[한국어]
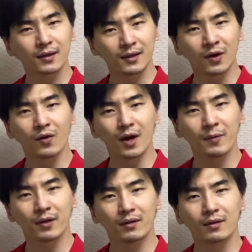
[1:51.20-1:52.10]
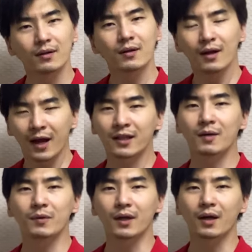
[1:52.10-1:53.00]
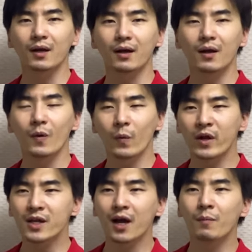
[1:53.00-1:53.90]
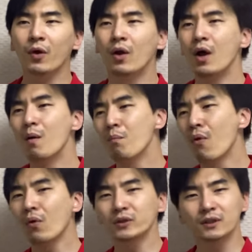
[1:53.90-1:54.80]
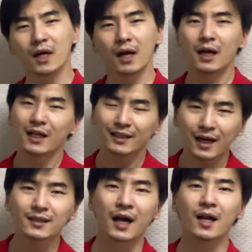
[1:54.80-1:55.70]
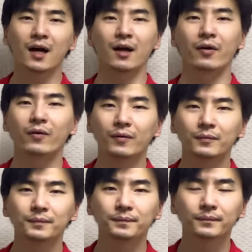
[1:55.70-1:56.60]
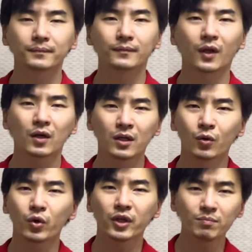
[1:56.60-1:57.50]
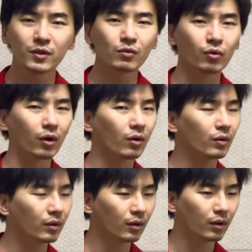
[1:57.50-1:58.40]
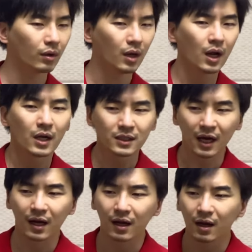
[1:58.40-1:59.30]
이런 거 하면 안 됩니다. 왜냐하면 포커스가 다 날아가요. 그리고 힘들고요. 자,